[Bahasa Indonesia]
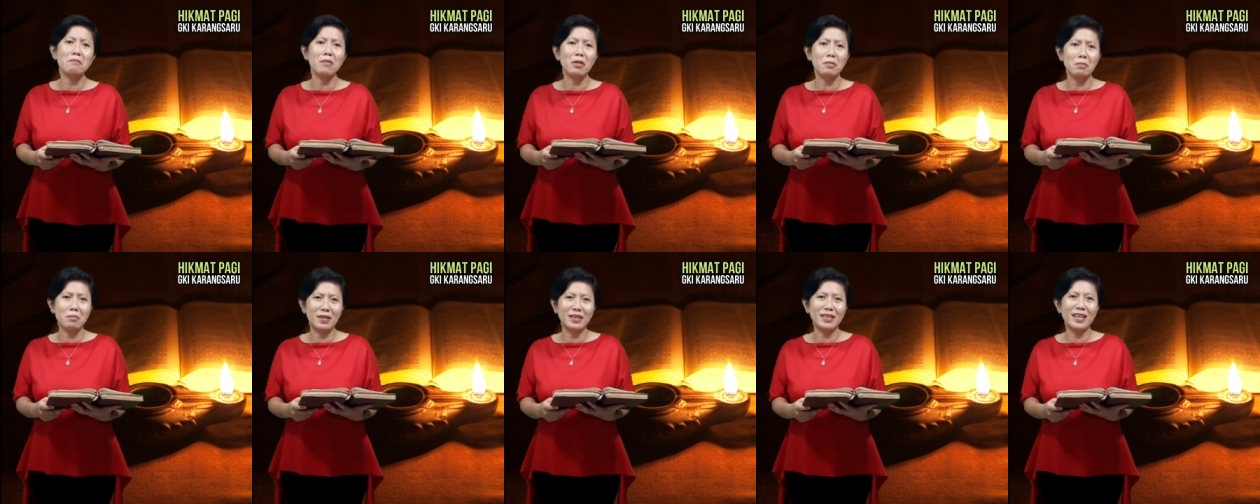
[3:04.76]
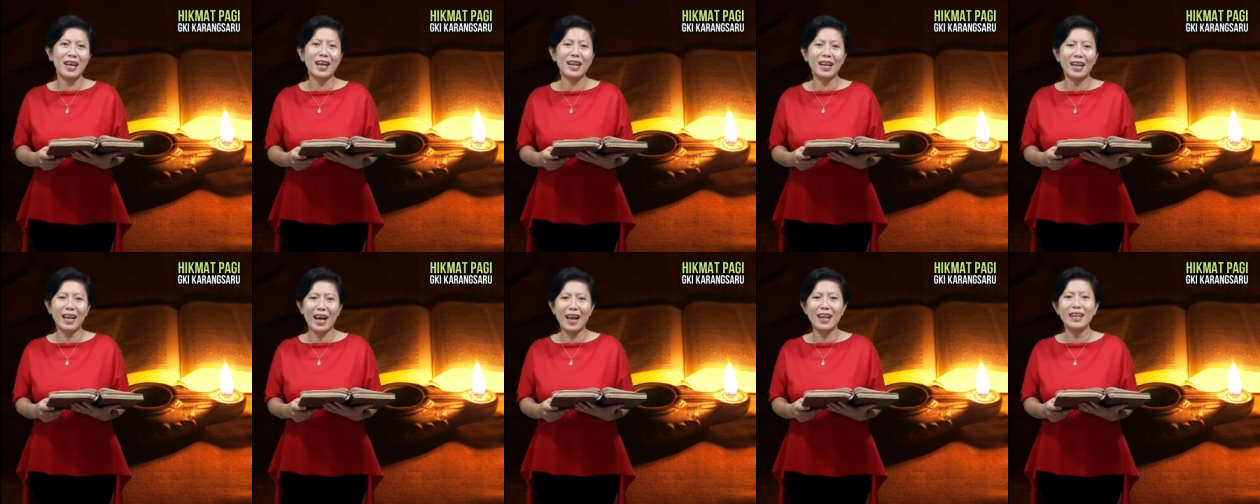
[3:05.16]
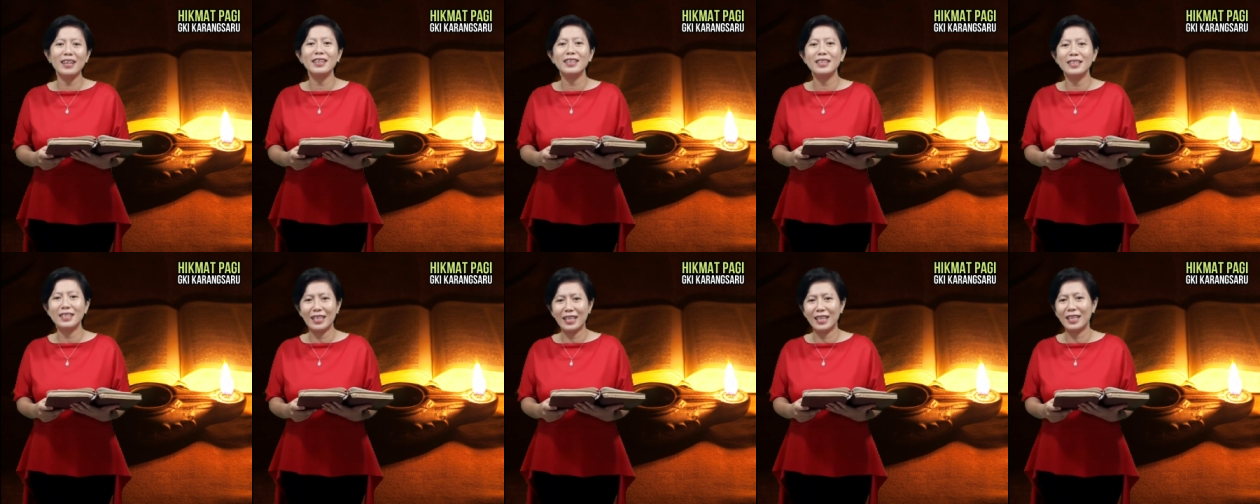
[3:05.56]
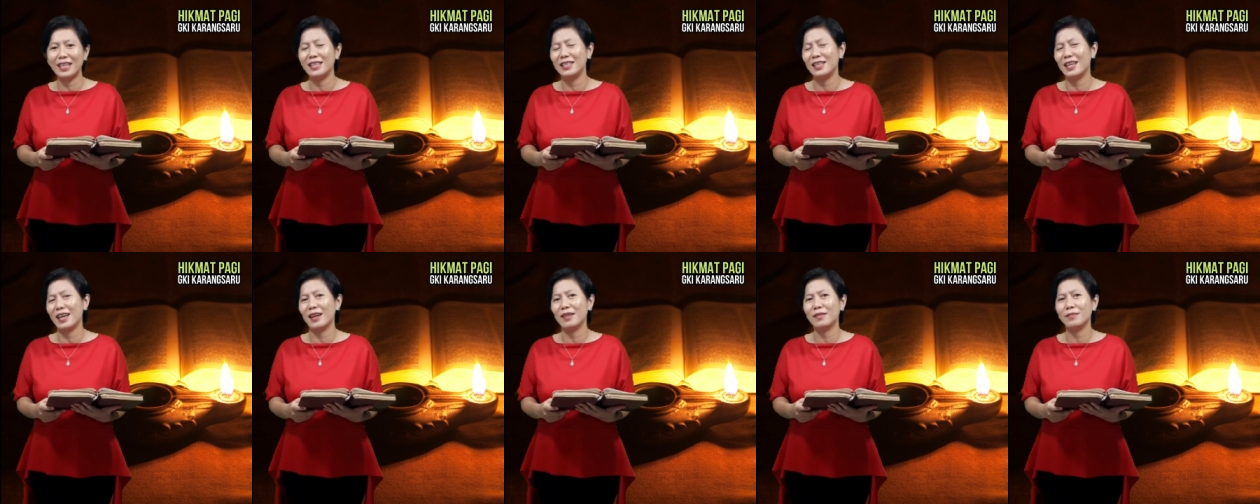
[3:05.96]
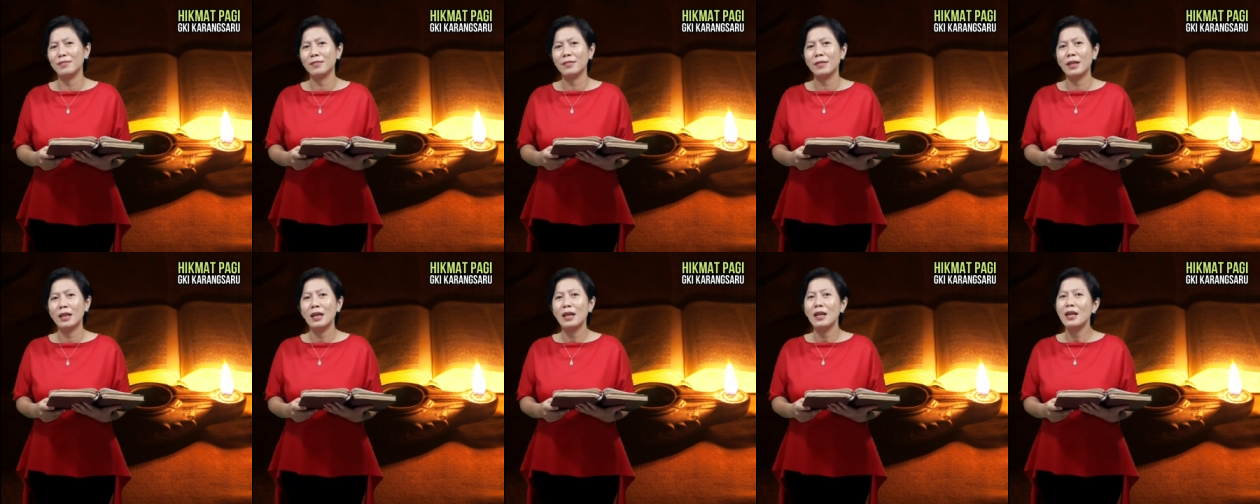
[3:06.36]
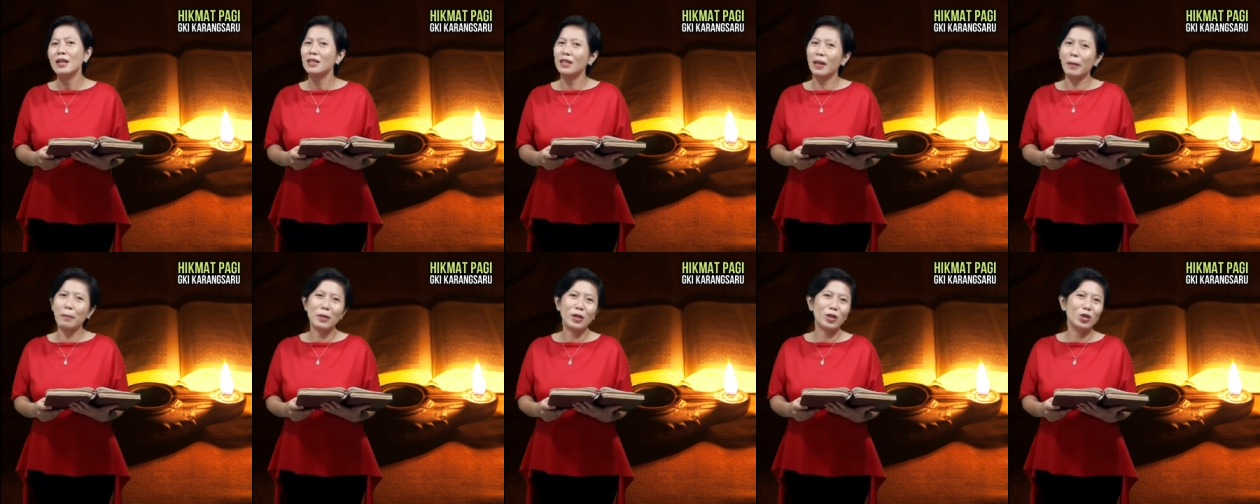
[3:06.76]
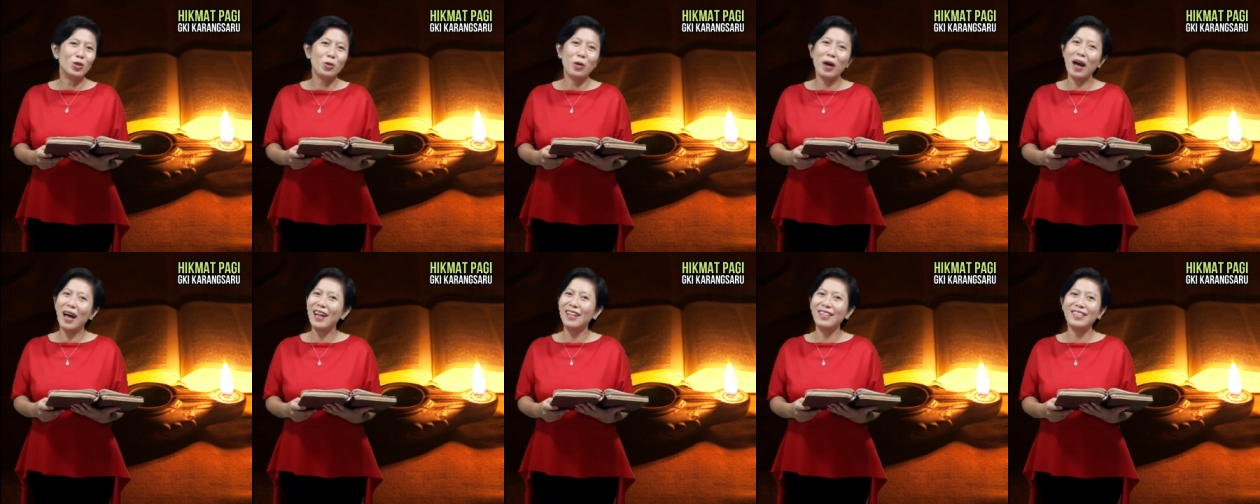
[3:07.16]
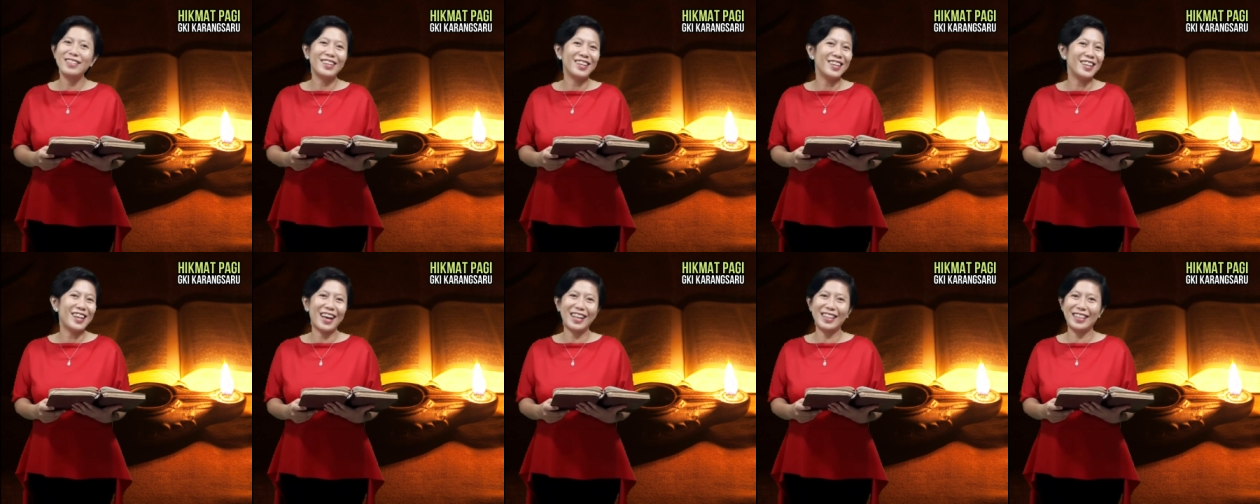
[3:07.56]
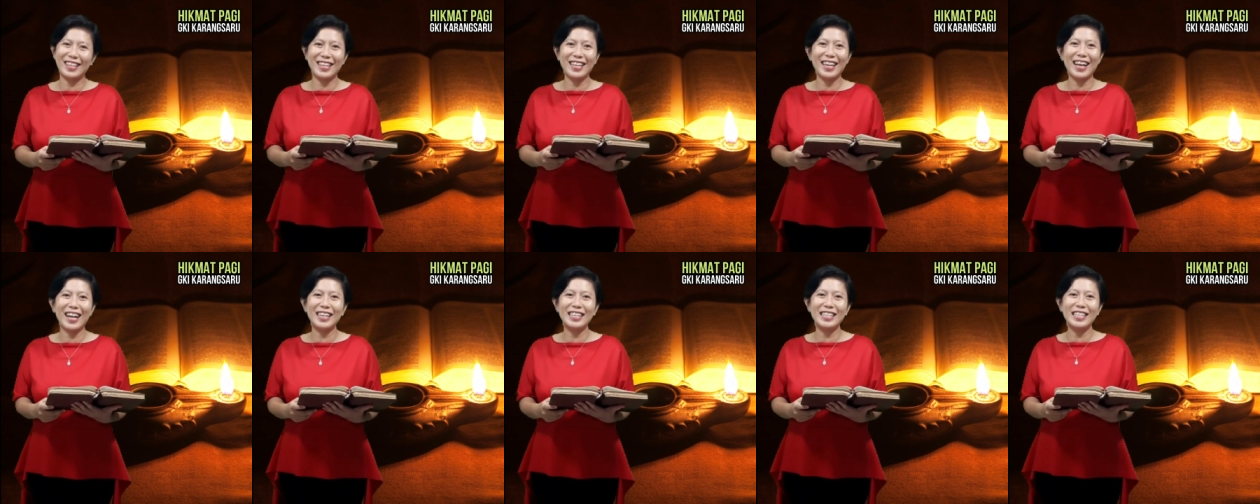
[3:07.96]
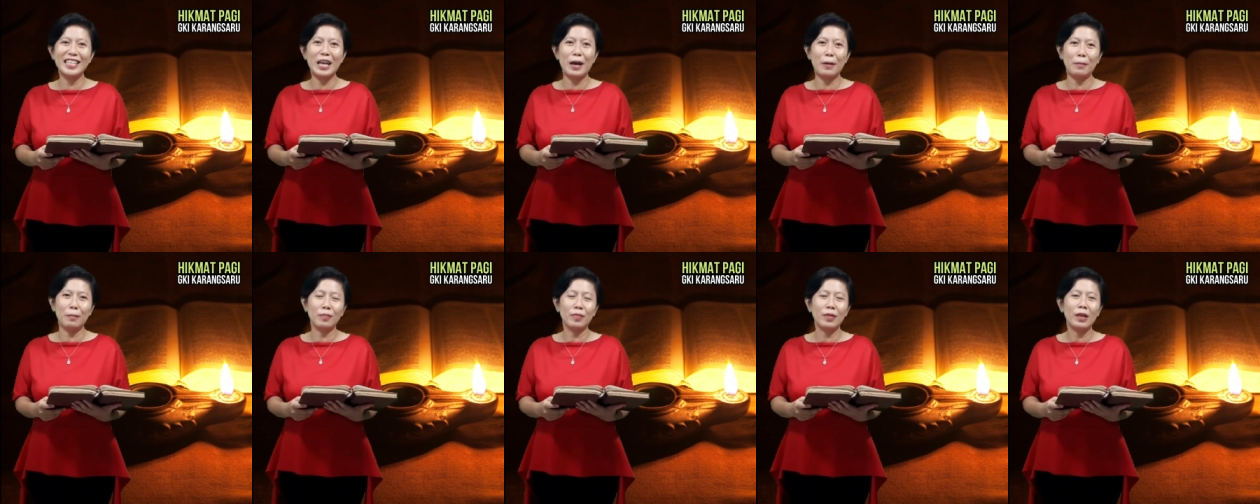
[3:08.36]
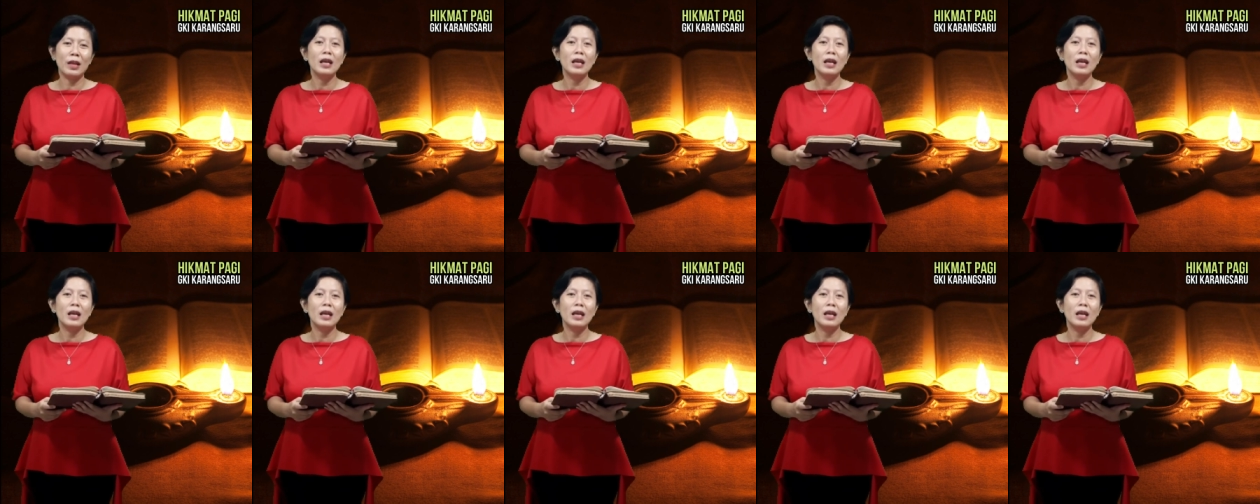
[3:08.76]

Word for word: membenarkan dirinya. Tapi Tuhan tidak tinggal diam.